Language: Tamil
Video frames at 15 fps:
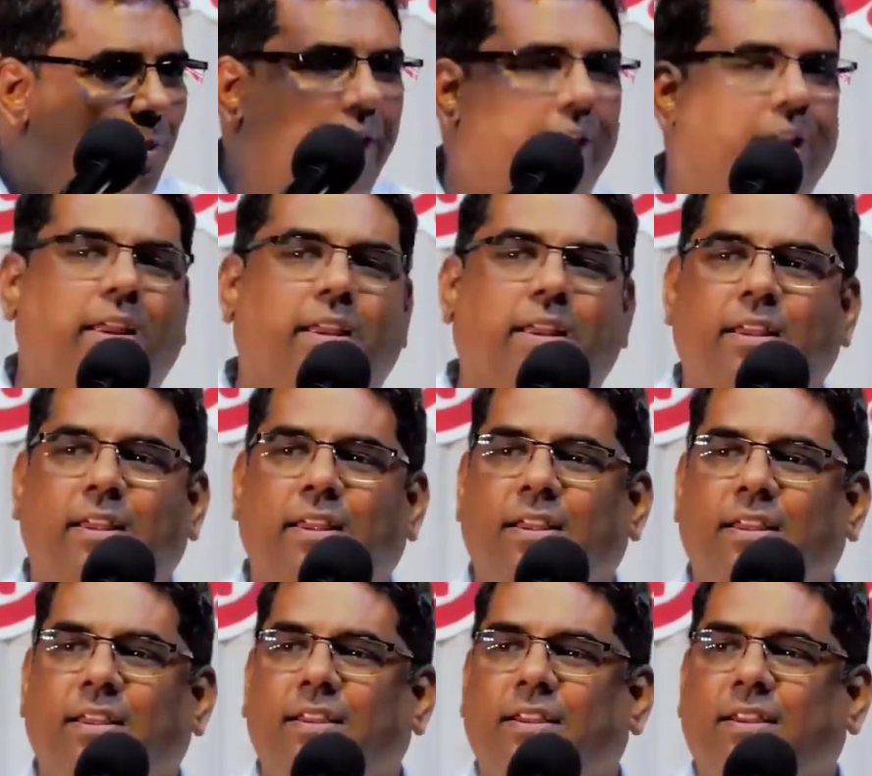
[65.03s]
பொய்
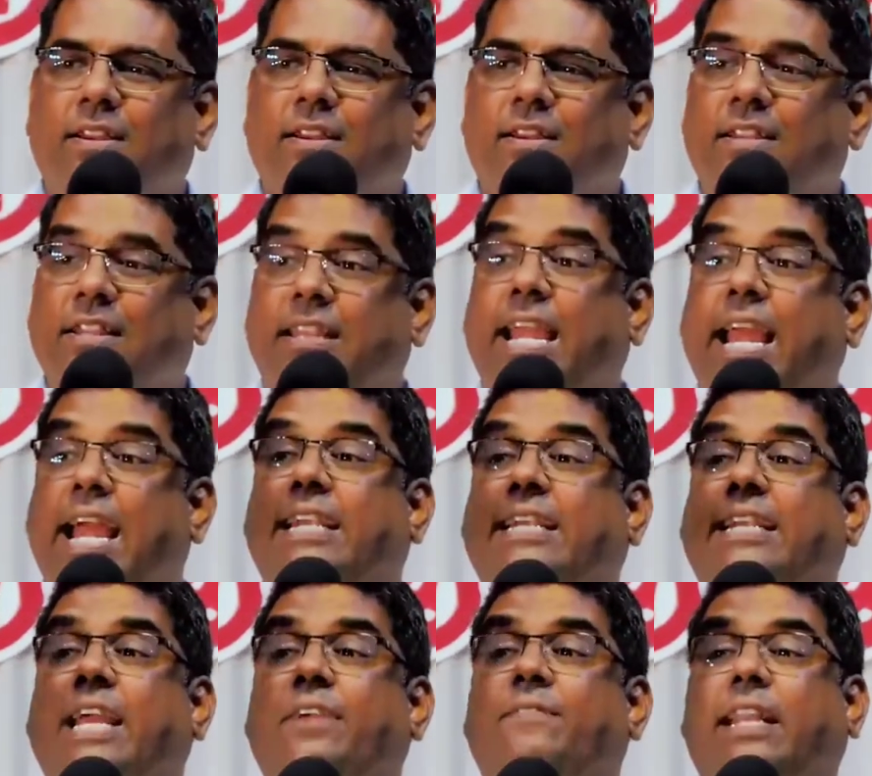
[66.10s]

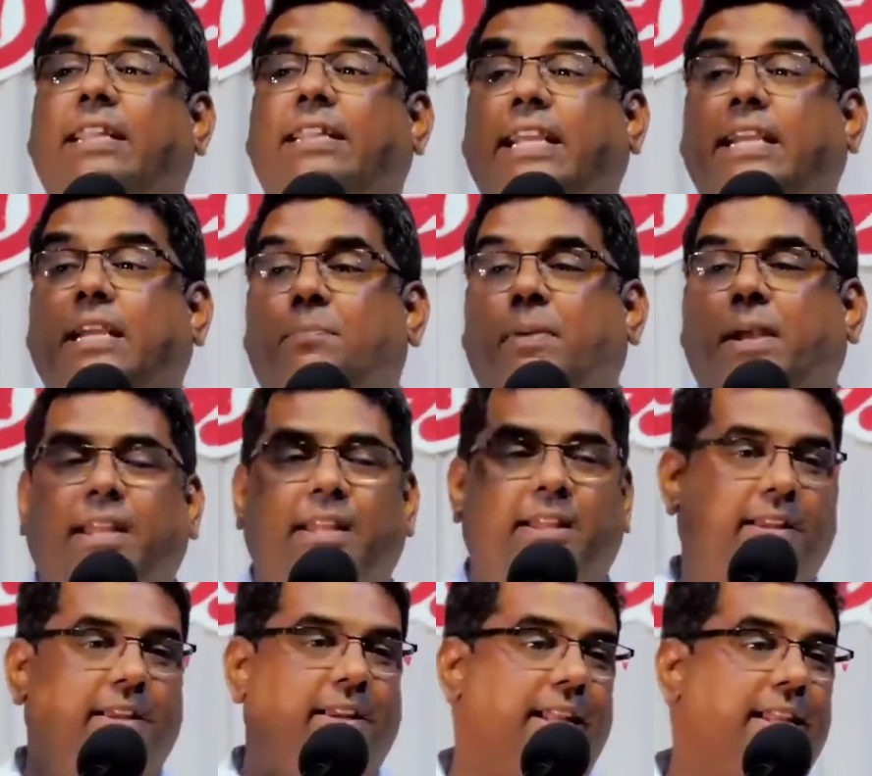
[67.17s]
கேட்டை வர்த்திக்க பண்ணி
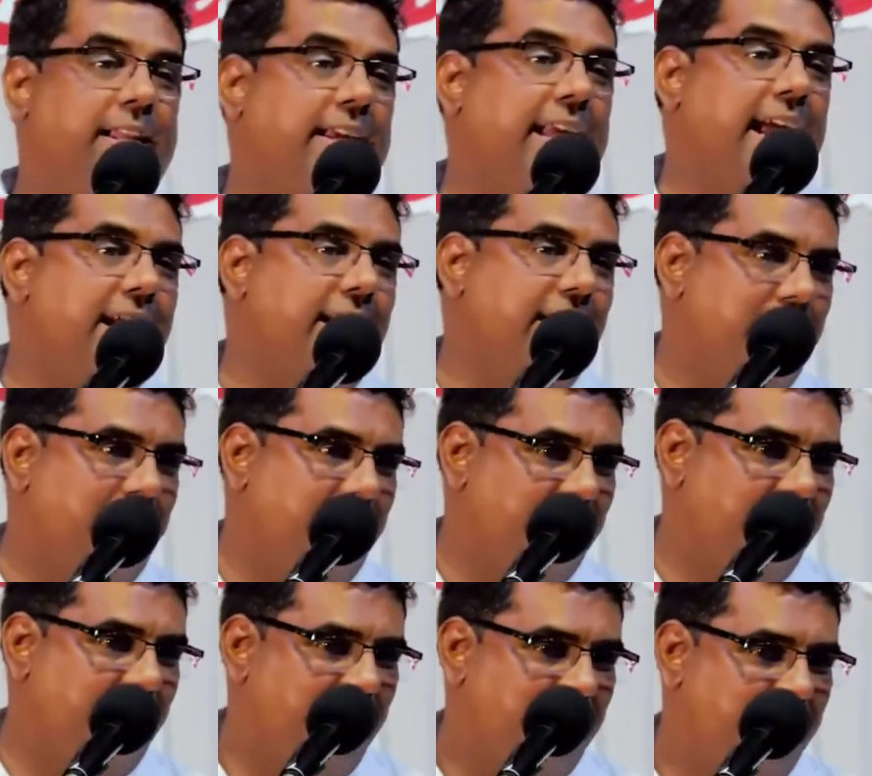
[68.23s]
எது கேடு
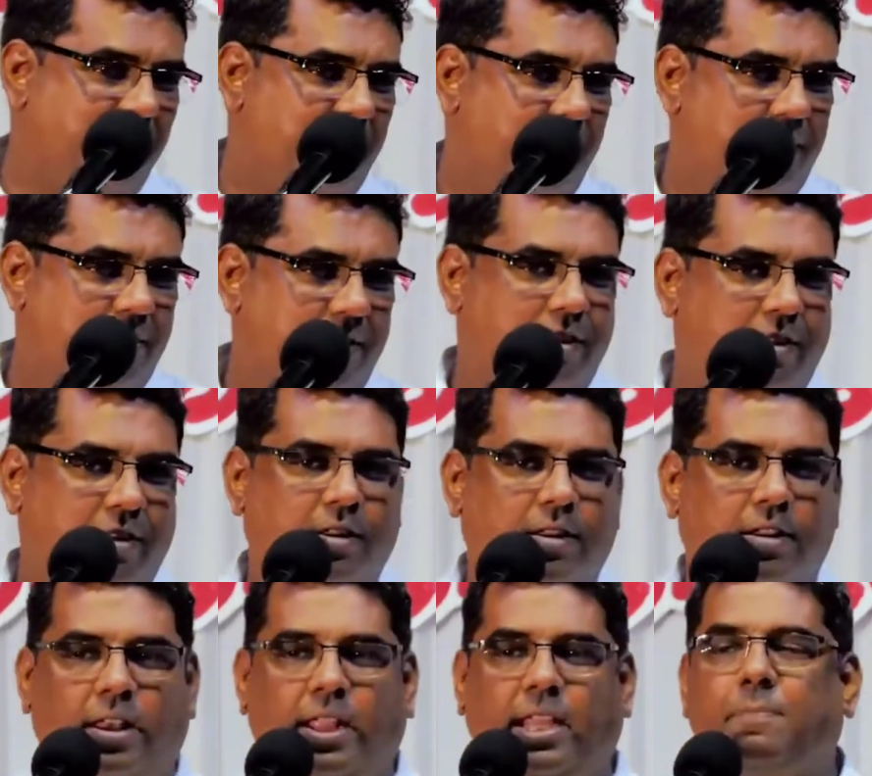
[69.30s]

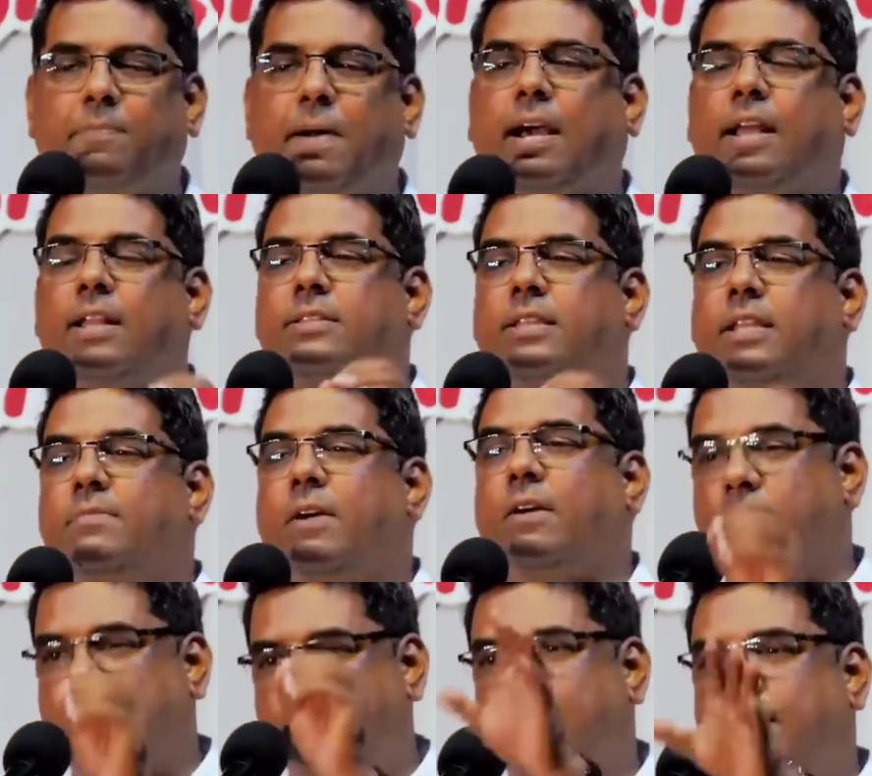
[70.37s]
நீங்க பார்க்குற
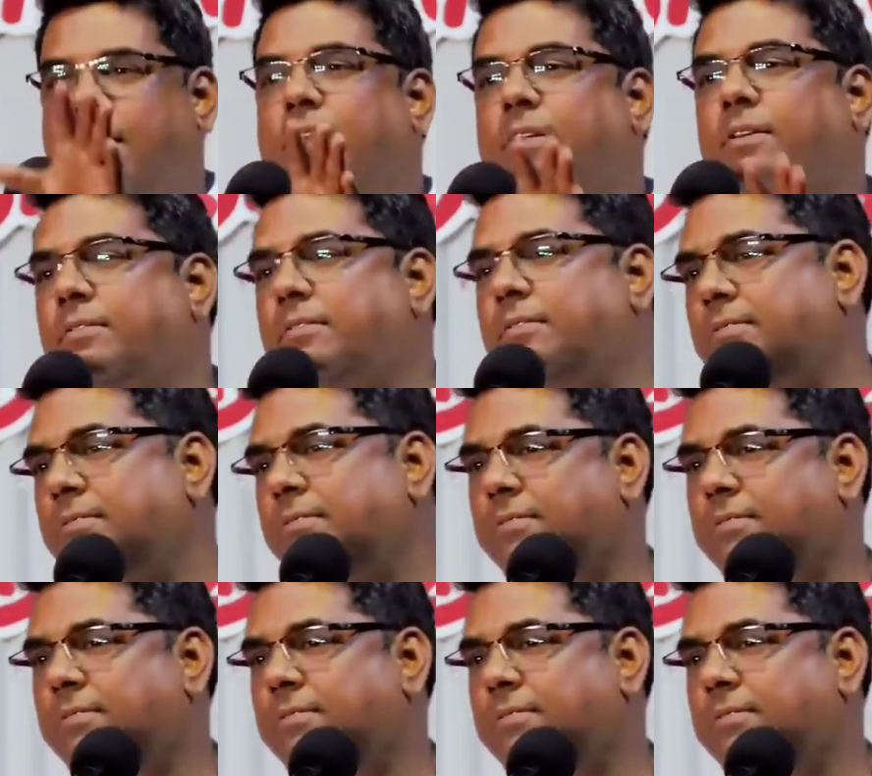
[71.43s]
சினிமாவும் சீரியலும்